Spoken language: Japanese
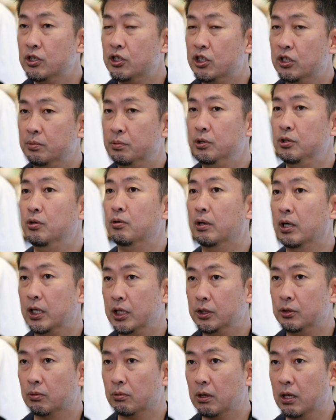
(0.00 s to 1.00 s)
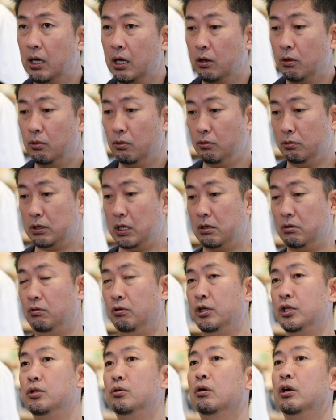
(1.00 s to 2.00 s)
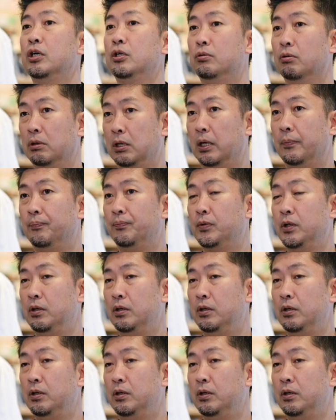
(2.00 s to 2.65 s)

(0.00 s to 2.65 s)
渋いのがいいとか、こういうかっこいいのがいいとかっ